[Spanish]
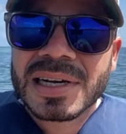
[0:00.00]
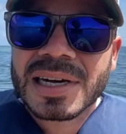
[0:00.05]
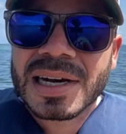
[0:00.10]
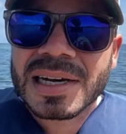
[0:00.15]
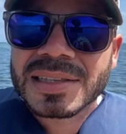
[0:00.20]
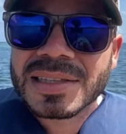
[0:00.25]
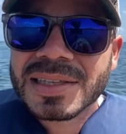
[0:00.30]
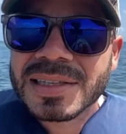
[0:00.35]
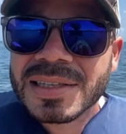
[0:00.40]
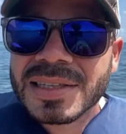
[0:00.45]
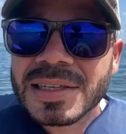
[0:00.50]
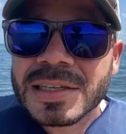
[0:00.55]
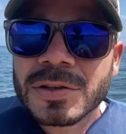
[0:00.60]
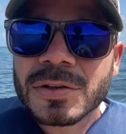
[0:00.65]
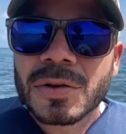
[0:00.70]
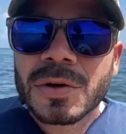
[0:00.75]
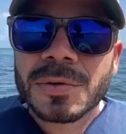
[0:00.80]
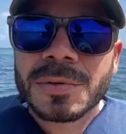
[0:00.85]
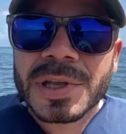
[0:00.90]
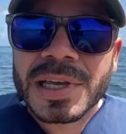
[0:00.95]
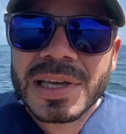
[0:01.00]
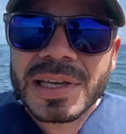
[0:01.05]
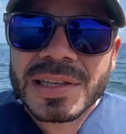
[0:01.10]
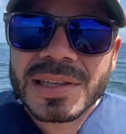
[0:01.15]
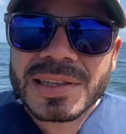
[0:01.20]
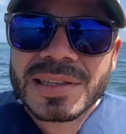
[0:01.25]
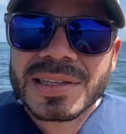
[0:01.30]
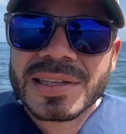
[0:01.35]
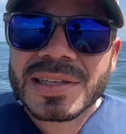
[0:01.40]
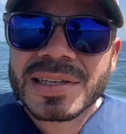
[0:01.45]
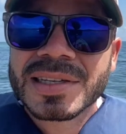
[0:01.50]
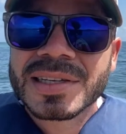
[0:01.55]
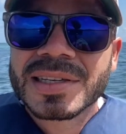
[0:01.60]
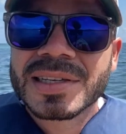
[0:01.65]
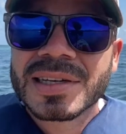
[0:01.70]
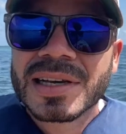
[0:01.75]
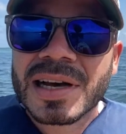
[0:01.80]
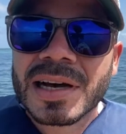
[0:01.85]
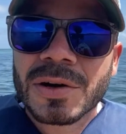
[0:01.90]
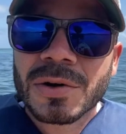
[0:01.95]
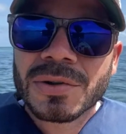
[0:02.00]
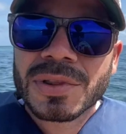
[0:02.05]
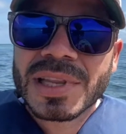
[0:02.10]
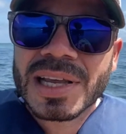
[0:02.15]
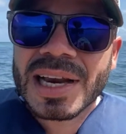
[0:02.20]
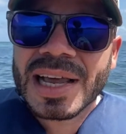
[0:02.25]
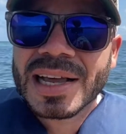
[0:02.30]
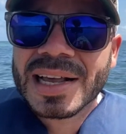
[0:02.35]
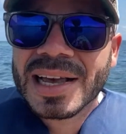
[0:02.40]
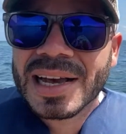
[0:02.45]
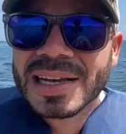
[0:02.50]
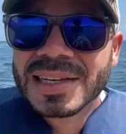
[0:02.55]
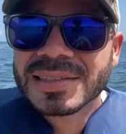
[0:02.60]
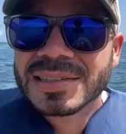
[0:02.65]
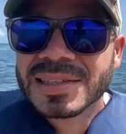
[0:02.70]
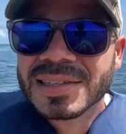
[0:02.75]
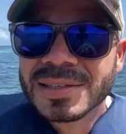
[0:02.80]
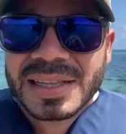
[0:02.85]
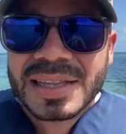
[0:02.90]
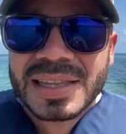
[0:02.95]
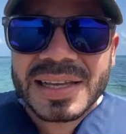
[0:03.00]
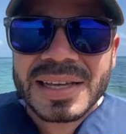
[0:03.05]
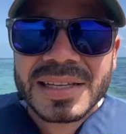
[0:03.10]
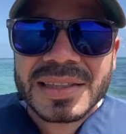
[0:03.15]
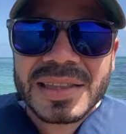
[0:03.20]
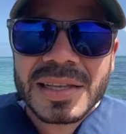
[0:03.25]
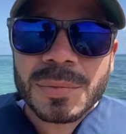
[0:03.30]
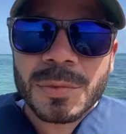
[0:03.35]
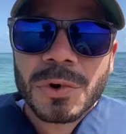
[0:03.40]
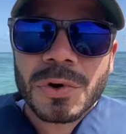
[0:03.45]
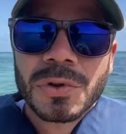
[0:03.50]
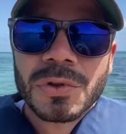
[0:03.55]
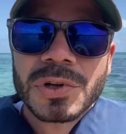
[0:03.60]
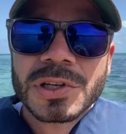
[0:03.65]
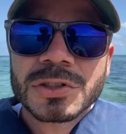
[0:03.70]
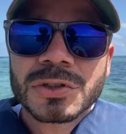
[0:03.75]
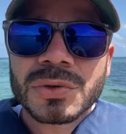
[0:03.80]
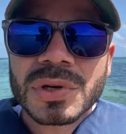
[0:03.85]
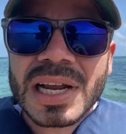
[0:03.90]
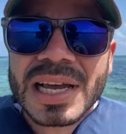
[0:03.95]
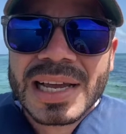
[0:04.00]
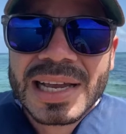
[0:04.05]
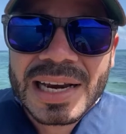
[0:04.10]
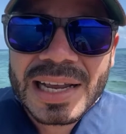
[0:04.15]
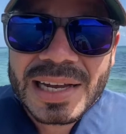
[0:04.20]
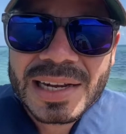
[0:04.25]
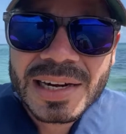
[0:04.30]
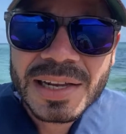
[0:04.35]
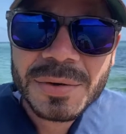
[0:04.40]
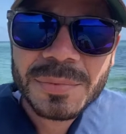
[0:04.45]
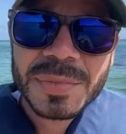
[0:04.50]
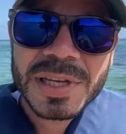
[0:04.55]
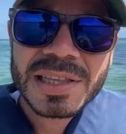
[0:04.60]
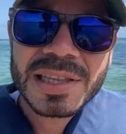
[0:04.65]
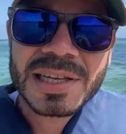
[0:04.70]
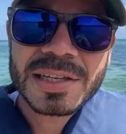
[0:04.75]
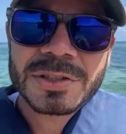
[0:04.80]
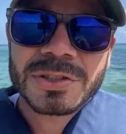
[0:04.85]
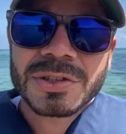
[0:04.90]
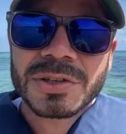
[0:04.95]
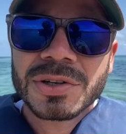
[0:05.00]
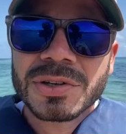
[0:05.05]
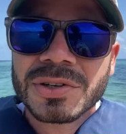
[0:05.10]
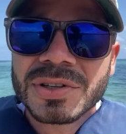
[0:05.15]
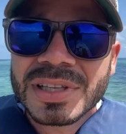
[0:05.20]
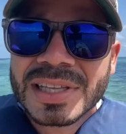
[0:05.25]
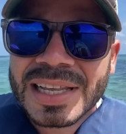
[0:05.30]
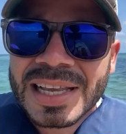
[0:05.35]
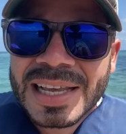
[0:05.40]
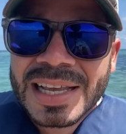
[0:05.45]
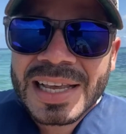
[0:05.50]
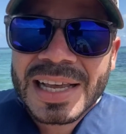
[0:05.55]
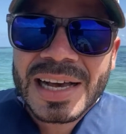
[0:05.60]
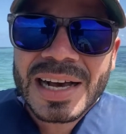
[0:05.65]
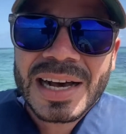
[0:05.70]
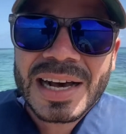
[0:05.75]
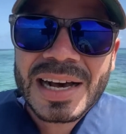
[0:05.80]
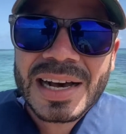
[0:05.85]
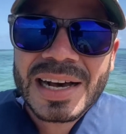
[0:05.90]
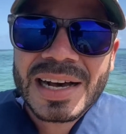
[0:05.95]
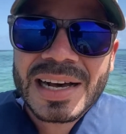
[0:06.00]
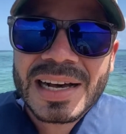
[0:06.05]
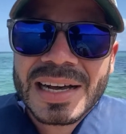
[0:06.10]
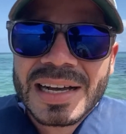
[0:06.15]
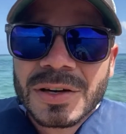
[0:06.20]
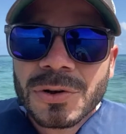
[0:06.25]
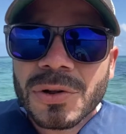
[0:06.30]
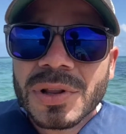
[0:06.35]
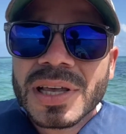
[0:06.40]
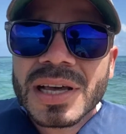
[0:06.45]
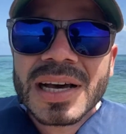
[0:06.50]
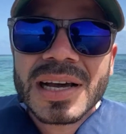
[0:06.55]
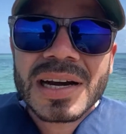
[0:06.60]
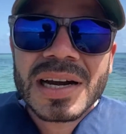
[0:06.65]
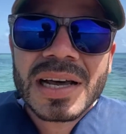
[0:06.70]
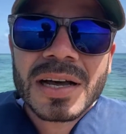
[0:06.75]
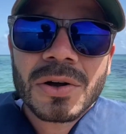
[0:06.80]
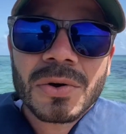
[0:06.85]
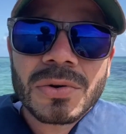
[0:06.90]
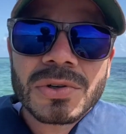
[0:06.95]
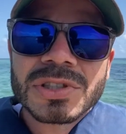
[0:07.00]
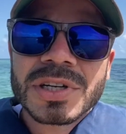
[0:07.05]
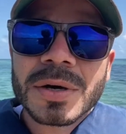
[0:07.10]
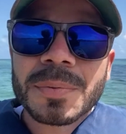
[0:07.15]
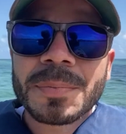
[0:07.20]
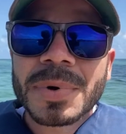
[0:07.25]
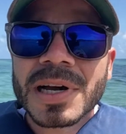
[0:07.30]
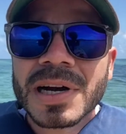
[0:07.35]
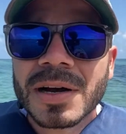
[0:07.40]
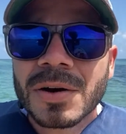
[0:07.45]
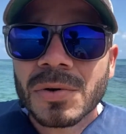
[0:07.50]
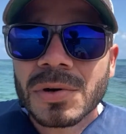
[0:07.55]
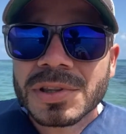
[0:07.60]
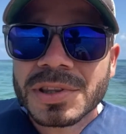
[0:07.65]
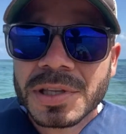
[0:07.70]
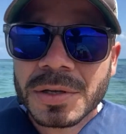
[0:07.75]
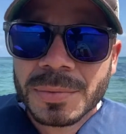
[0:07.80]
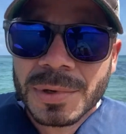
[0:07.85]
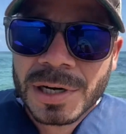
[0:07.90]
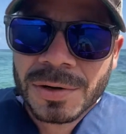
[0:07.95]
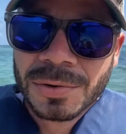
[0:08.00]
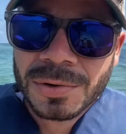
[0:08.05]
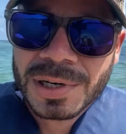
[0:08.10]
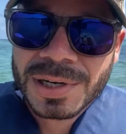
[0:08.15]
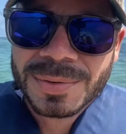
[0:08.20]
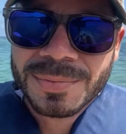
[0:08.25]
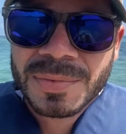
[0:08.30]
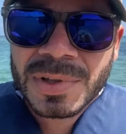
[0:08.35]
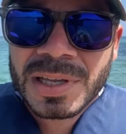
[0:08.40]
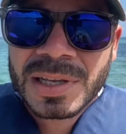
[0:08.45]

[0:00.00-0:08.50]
atendiendo bien a los de la casa. De este modo es una clara invitación a no dejar las cosas para última hora.